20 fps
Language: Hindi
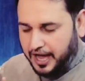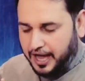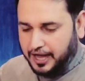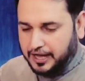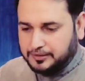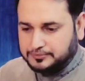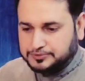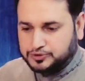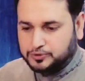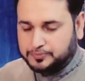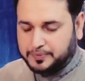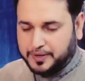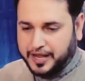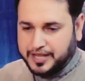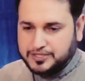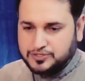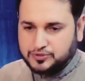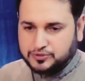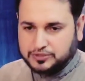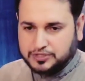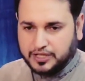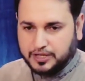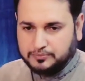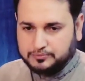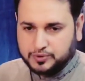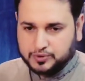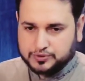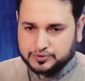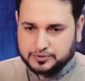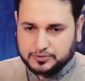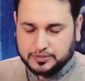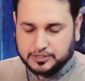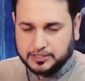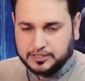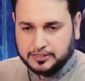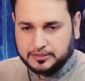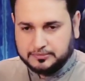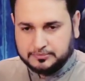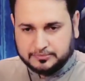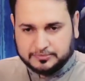आम जो प्राइस होती है
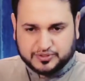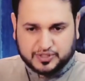मोटर